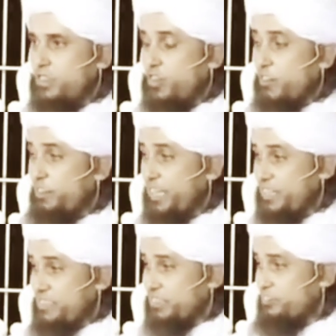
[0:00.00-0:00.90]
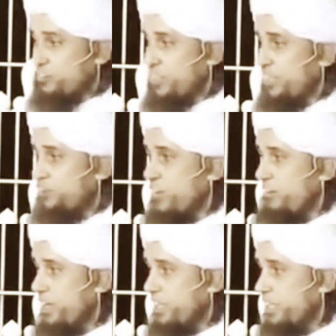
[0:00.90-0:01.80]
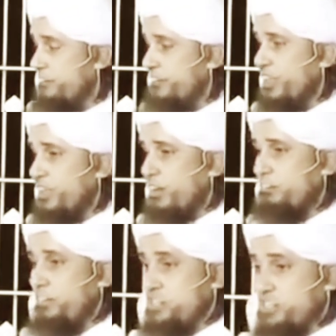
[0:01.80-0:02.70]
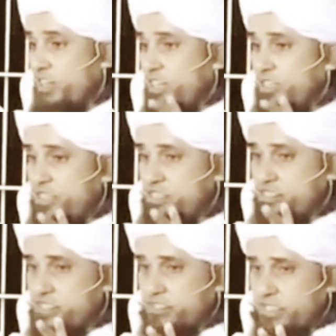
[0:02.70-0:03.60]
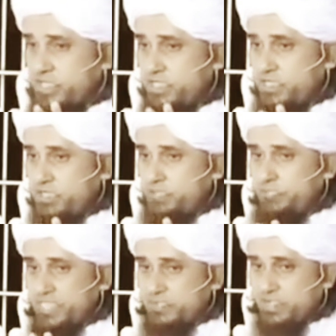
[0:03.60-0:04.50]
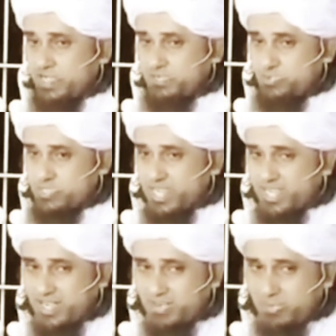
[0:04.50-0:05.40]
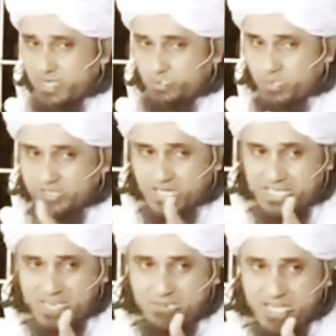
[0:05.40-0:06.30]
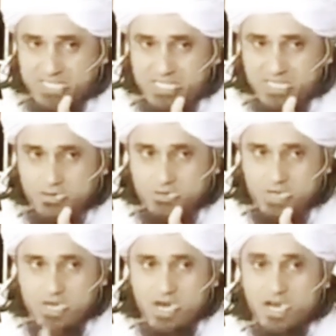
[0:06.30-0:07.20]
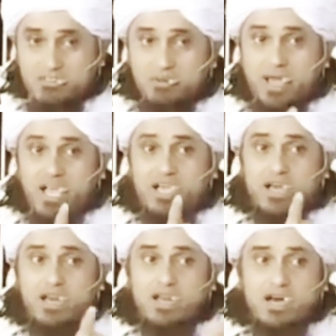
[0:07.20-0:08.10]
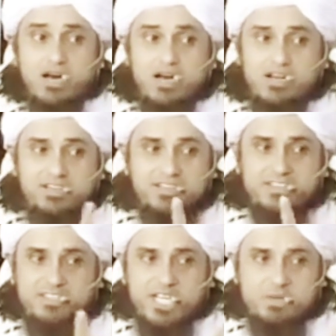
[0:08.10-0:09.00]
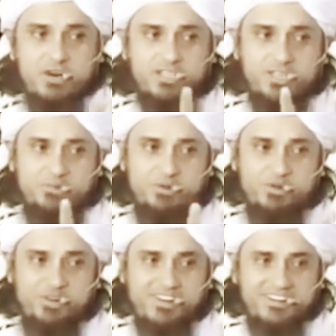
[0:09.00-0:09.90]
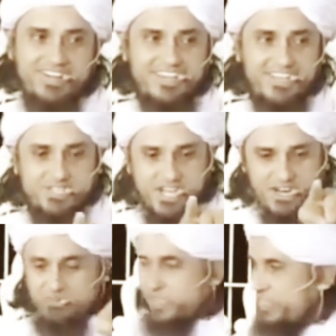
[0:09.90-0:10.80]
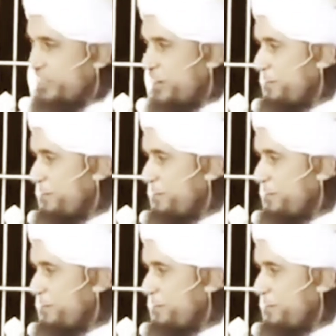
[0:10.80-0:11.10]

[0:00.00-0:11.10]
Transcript: और फिर हजरत मूसा ने दुआ मांगी रब्बी शरहली सदरी जब हजरत मूसा ने कहा ना मैंने तो कत्ल किया मैं कैसे जाऊं अल्लाह फरमाया कल्ला तेरी बात कबूल नहीं है जाना पड़ेगा